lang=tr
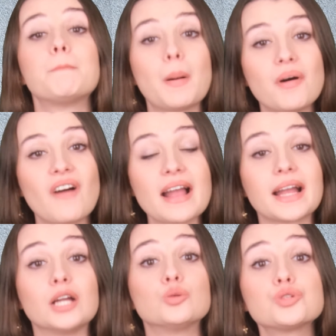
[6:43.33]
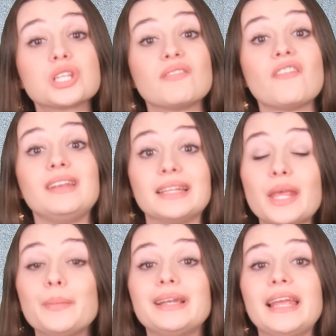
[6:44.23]
Baba Vanga Rusya ve
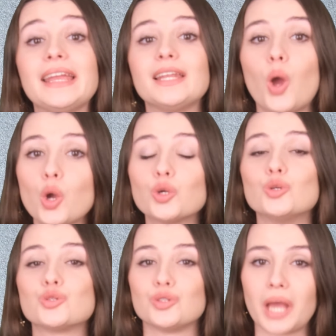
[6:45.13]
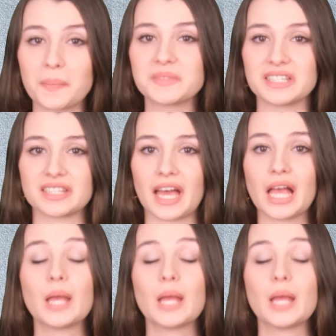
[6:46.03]
Vladimir'le ilgili öngörüsünü yaptığında